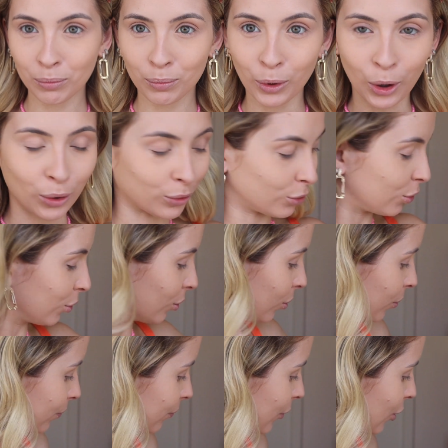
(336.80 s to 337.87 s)

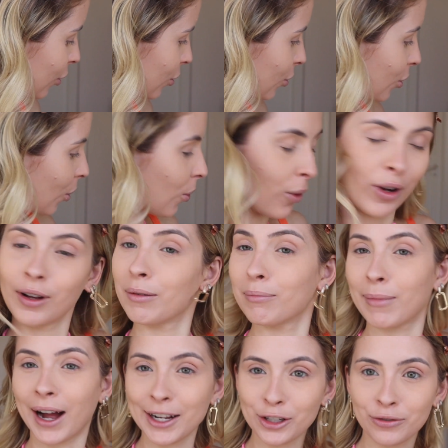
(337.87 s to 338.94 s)
Pronto, estou
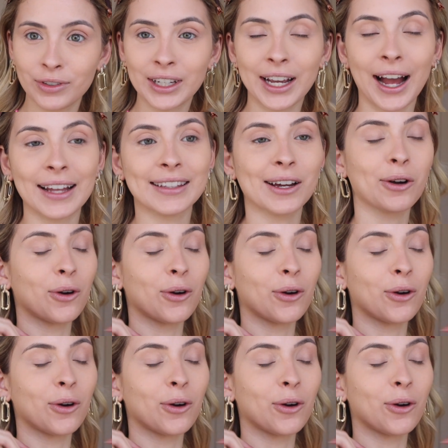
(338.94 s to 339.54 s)
matificada